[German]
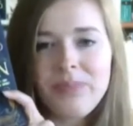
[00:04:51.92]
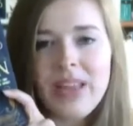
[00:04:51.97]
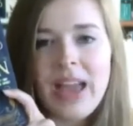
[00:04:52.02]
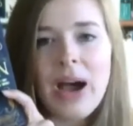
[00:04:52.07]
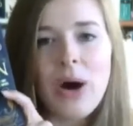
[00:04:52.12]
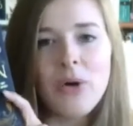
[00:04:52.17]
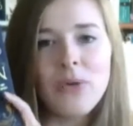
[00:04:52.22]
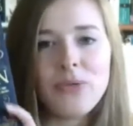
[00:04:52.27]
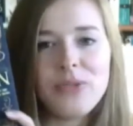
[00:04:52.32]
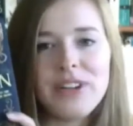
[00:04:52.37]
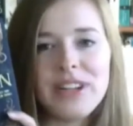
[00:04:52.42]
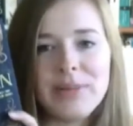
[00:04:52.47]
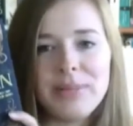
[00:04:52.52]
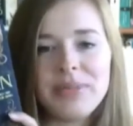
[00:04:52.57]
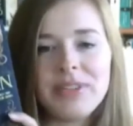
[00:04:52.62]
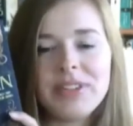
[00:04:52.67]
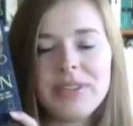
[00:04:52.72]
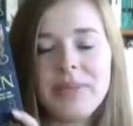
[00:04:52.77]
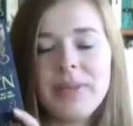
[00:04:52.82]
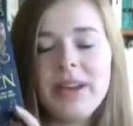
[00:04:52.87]

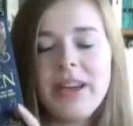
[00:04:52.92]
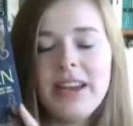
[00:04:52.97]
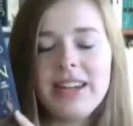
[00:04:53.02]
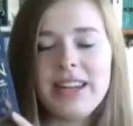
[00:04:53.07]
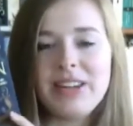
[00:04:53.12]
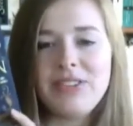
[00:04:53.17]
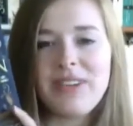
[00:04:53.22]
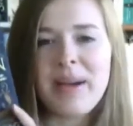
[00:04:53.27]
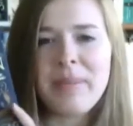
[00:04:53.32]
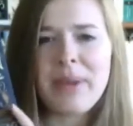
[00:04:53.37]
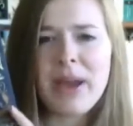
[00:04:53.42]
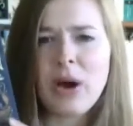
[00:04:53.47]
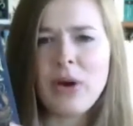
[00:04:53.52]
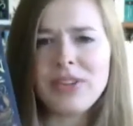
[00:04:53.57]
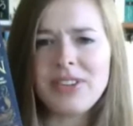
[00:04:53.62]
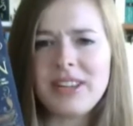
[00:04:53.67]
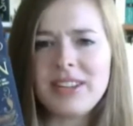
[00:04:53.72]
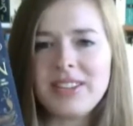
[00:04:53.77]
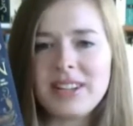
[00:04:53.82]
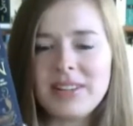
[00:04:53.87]
aufnimmt. Das war mir
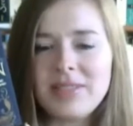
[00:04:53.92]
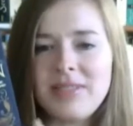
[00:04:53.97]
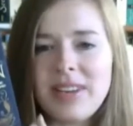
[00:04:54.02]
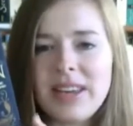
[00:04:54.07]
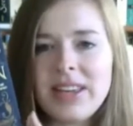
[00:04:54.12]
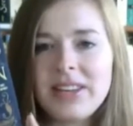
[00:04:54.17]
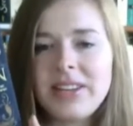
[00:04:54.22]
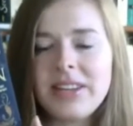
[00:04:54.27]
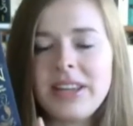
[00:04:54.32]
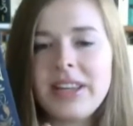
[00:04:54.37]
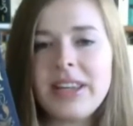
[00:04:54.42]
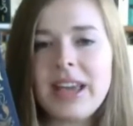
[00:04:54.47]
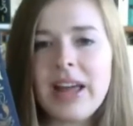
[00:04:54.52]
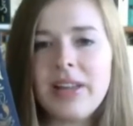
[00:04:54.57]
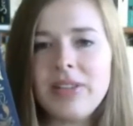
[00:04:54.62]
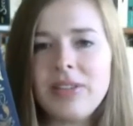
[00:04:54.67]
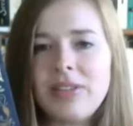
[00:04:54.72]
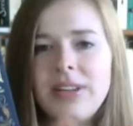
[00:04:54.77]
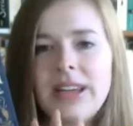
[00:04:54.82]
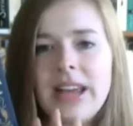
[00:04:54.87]
auch sehr, sehr wichtig.
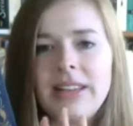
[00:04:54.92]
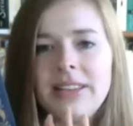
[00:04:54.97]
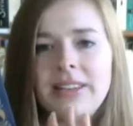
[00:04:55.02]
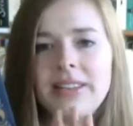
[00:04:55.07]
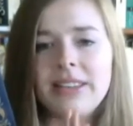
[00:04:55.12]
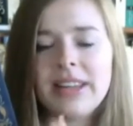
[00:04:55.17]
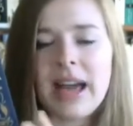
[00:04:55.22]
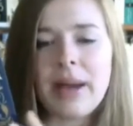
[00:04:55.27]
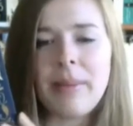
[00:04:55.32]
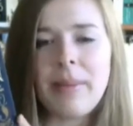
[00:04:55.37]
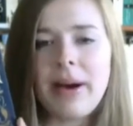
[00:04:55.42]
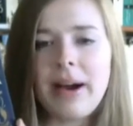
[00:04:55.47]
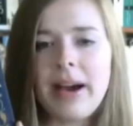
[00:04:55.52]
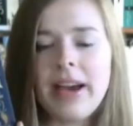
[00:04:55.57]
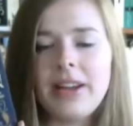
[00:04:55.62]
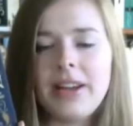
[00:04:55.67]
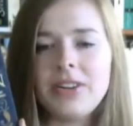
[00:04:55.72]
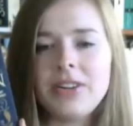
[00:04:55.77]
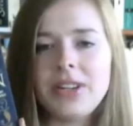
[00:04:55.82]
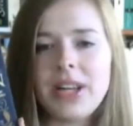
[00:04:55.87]
Also die ganzen
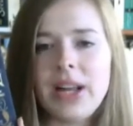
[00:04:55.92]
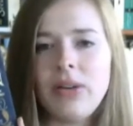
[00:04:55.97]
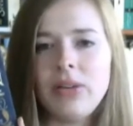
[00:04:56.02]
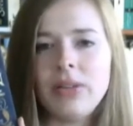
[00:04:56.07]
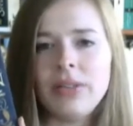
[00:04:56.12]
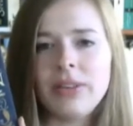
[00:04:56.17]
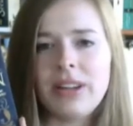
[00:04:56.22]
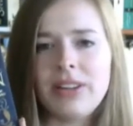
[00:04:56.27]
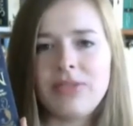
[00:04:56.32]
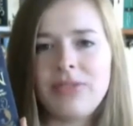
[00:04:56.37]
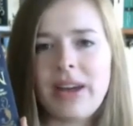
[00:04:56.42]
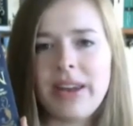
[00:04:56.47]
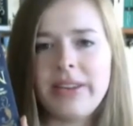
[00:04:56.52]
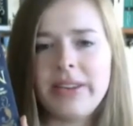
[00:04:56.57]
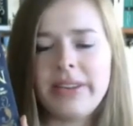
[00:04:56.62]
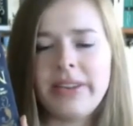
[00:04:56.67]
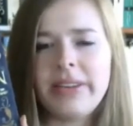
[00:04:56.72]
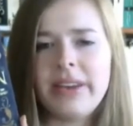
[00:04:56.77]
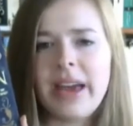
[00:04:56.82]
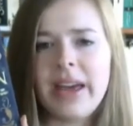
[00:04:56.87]
Kameraeinstellungen, das
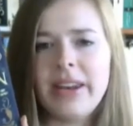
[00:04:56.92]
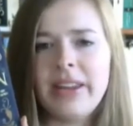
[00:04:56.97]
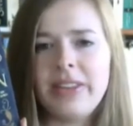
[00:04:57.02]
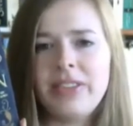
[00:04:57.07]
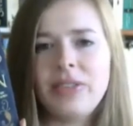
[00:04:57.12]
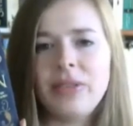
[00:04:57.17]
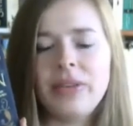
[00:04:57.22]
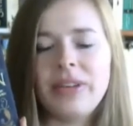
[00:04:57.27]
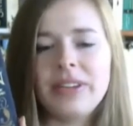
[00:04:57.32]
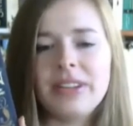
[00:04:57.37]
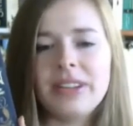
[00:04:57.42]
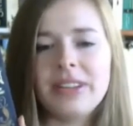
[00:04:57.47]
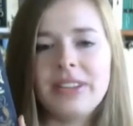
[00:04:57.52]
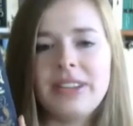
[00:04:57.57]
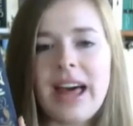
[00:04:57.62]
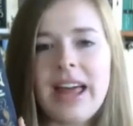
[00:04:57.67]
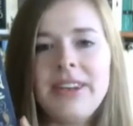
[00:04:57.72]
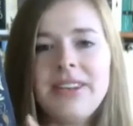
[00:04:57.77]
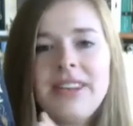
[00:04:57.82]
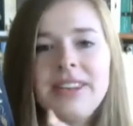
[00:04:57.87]
fand ich gar nicht so
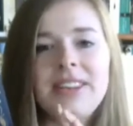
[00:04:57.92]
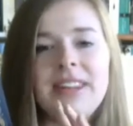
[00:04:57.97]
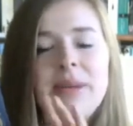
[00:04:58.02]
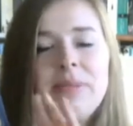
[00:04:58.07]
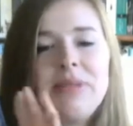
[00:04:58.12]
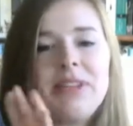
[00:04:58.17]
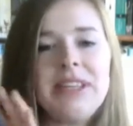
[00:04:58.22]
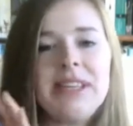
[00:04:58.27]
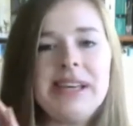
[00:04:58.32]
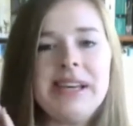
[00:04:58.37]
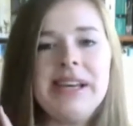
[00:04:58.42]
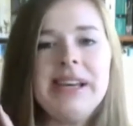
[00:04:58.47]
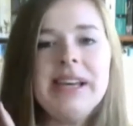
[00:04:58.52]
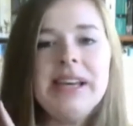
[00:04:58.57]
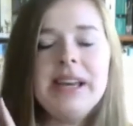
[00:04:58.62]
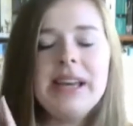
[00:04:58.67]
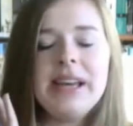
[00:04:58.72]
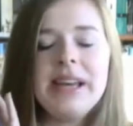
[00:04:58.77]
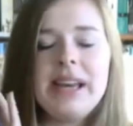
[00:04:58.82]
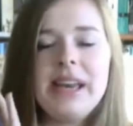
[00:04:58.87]
interessant. Es gibt hier
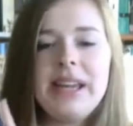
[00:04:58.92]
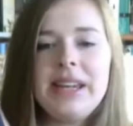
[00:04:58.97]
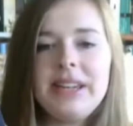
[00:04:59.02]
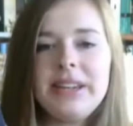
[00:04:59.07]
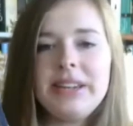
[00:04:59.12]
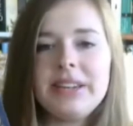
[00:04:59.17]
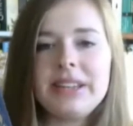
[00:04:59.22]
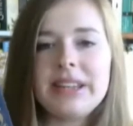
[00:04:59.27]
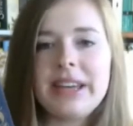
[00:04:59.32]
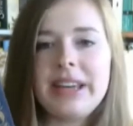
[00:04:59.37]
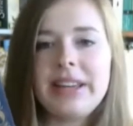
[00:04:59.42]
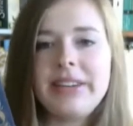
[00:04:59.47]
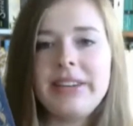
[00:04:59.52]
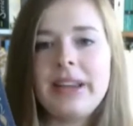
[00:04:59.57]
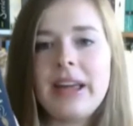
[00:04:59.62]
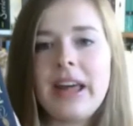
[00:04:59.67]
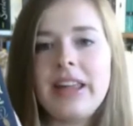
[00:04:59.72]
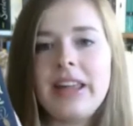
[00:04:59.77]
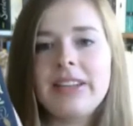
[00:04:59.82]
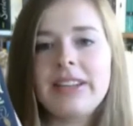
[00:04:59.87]
hinten
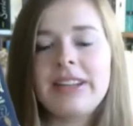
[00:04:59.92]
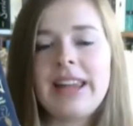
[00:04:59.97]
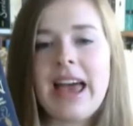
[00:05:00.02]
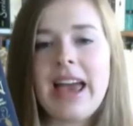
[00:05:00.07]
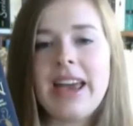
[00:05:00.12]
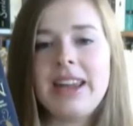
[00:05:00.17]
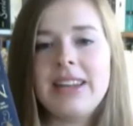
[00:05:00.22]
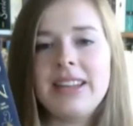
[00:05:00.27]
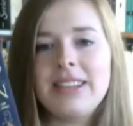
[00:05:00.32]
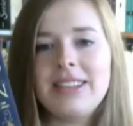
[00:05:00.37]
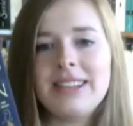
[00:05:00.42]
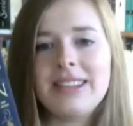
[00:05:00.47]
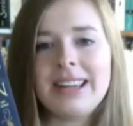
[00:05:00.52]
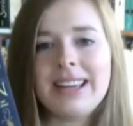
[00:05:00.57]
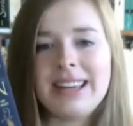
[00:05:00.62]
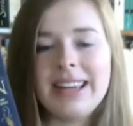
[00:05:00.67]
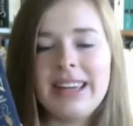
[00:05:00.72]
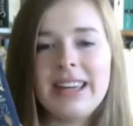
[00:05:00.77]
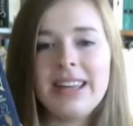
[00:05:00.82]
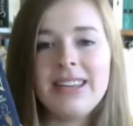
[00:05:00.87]
drin ein kleines
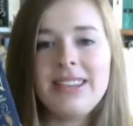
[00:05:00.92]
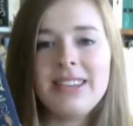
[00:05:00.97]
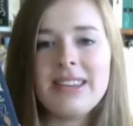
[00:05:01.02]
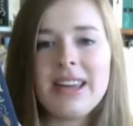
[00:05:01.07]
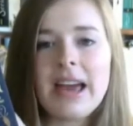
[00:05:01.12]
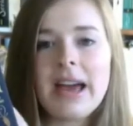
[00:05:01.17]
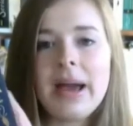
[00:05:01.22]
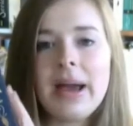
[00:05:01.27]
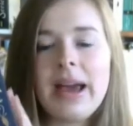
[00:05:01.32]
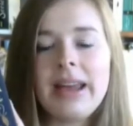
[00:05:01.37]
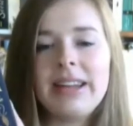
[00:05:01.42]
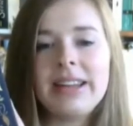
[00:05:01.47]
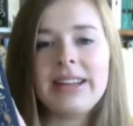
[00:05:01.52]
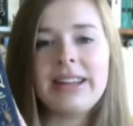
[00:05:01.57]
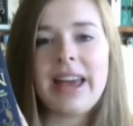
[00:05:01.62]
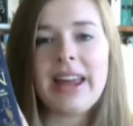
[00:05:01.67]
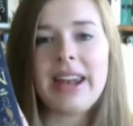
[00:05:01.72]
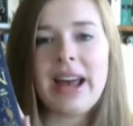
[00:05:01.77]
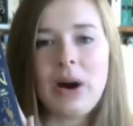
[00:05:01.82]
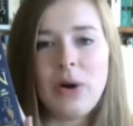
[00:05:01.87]
Register, eine
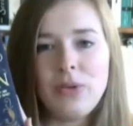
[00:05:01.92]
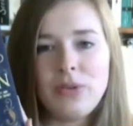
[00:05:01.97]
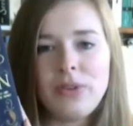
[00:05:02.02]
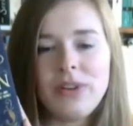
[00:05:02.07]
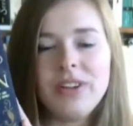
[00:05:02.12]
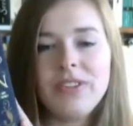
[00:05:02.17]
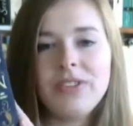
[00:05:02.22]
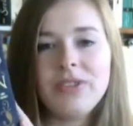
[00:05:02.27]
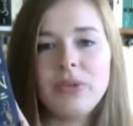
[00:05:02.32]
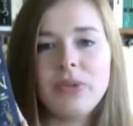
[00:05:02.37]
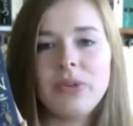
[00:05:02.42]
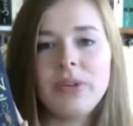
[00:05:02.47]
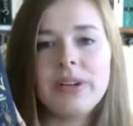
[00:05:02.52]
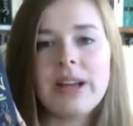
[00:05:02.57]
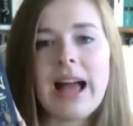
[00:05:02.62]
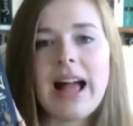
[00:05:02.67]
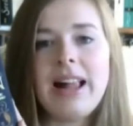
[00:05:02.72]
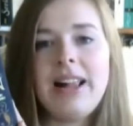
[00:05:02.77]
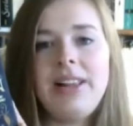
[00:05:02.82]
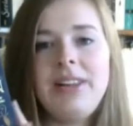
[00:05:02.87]
kleine Auflistung
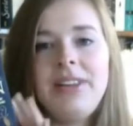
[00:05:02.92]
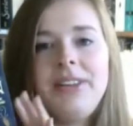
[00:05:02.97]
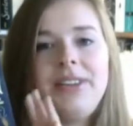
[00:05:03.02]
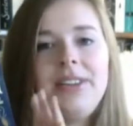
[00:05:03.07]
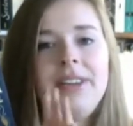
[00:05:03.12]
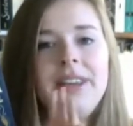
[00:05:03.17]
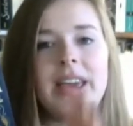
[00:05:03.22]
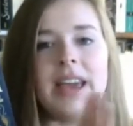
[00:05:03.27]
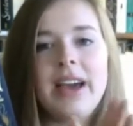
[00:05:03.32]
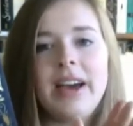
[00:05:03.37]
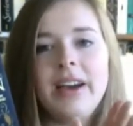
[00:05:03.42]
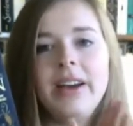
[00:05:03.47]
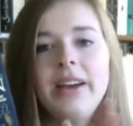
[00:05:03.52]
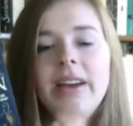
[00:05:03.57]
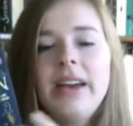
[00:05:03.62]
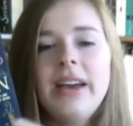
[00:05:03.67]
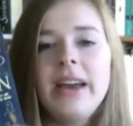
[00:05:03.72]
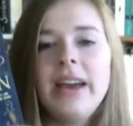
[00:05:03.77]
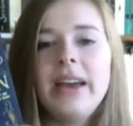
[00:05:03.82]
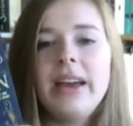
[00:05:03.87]
all der
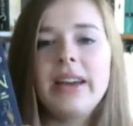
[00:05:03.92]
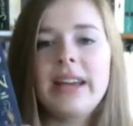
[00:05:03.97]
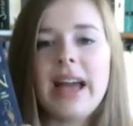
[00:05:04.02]
äh,